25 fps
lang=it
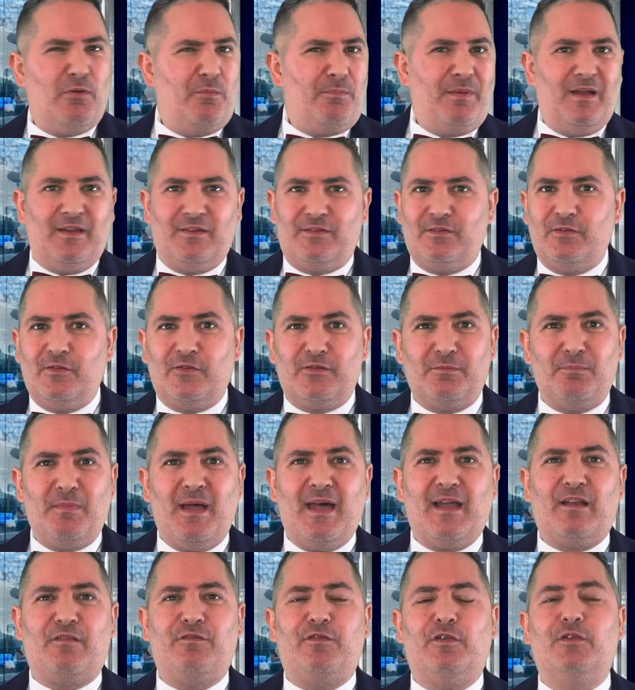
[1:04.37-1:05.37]
basta uno
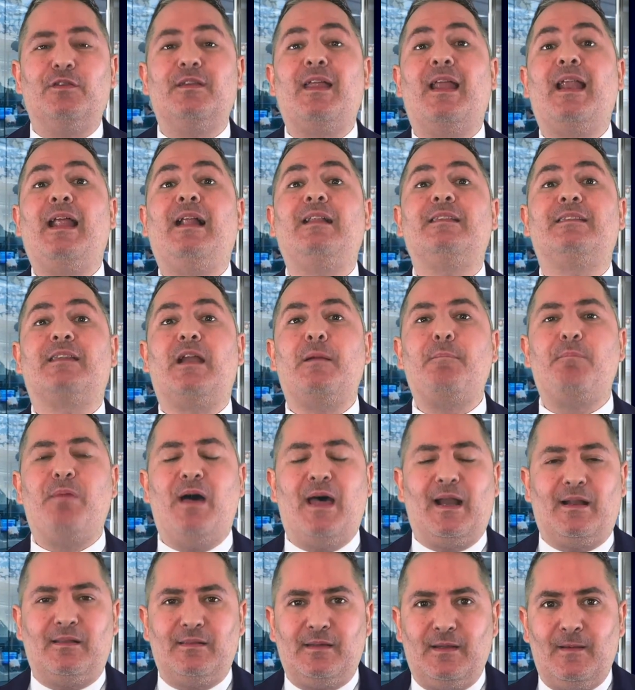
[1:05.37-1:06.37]
smartphone, dall'altra
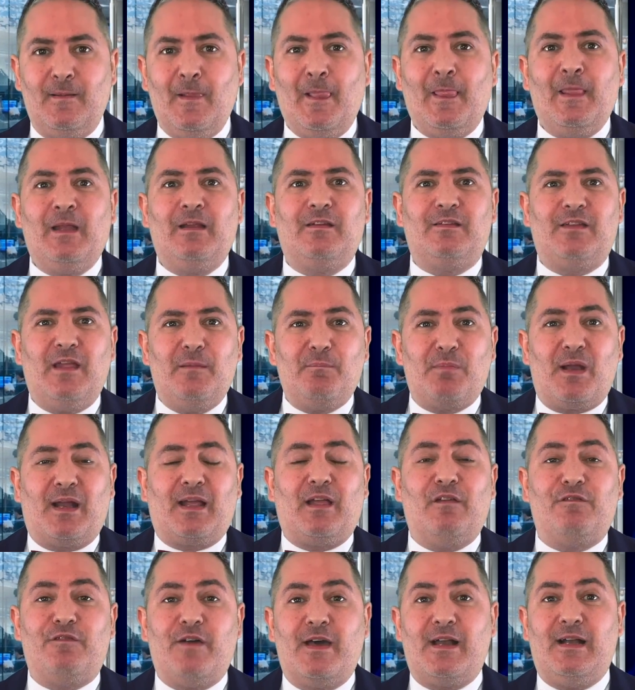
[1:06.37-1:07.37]
parte sembra
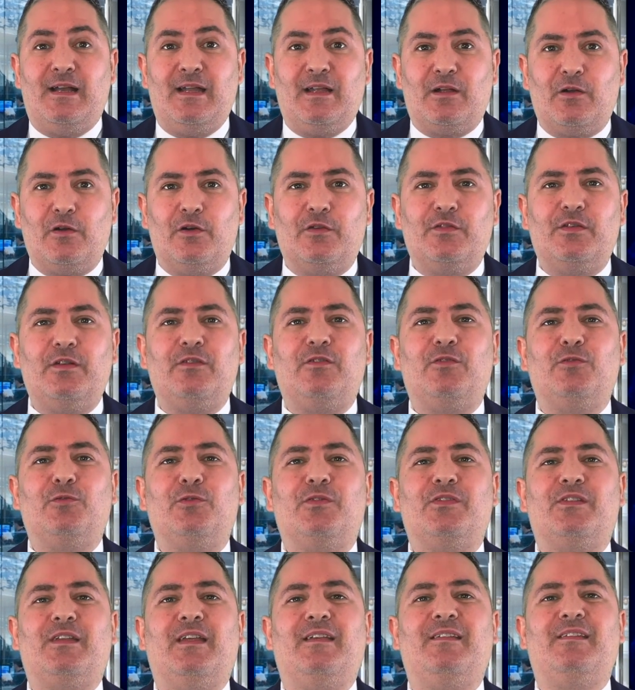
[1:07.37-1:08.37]
che fare le cose
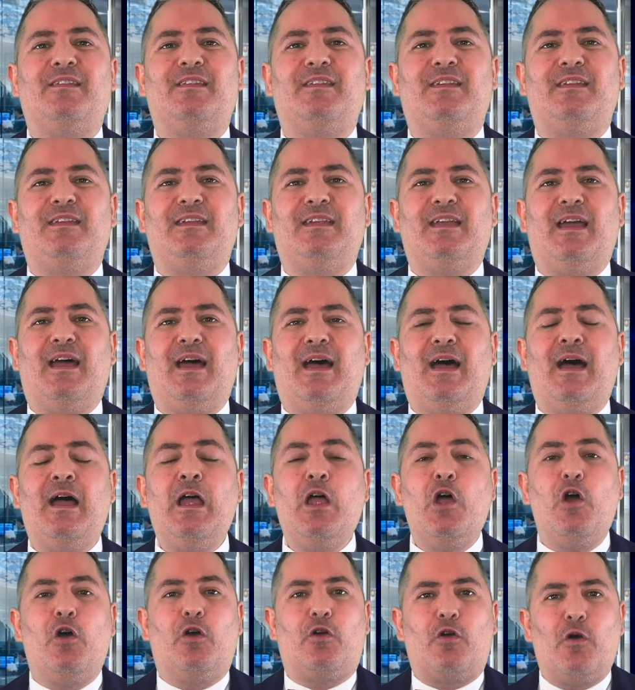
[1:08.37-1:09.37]
giuste sia
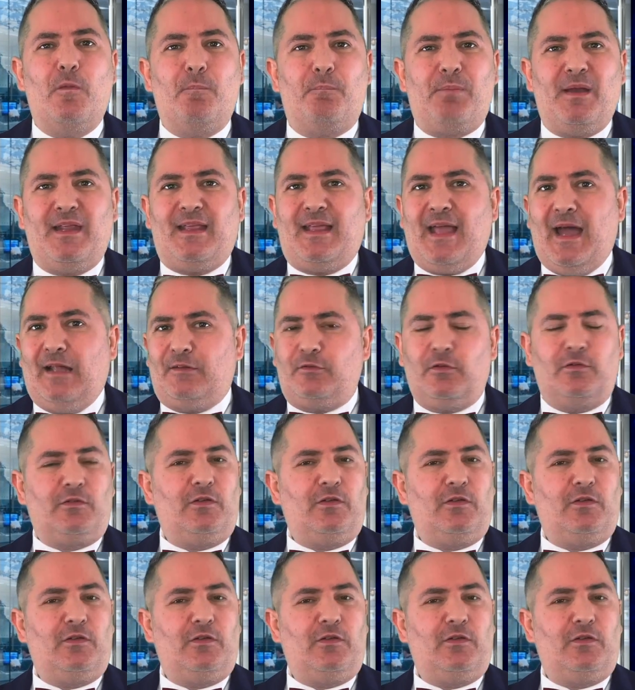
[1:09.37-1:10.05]
complicato.